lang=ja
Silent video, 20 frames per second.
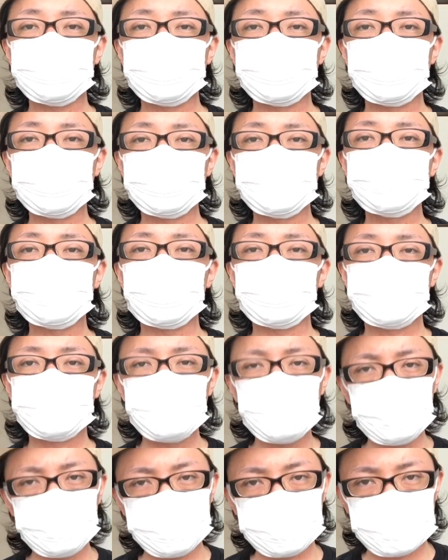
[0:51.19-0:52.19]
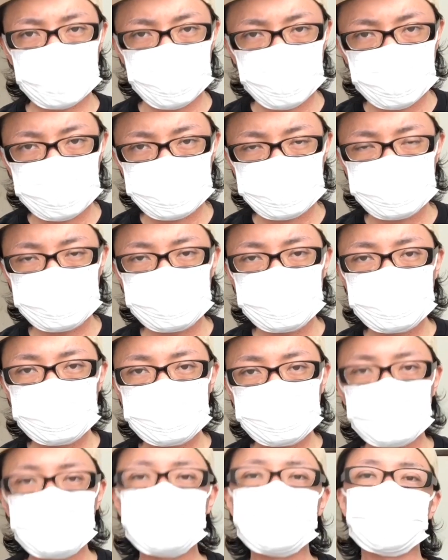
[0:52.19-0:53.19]
脂質も糖に変わる
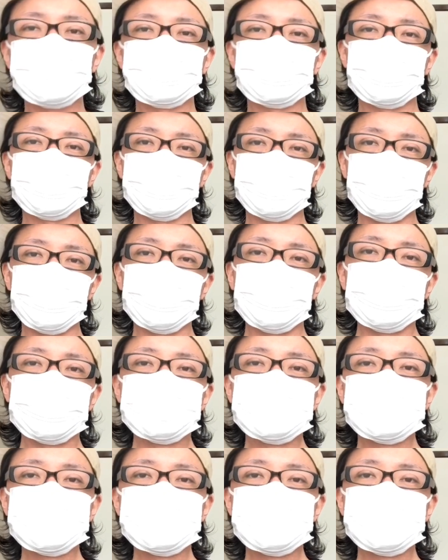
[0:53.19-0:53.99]
ということでね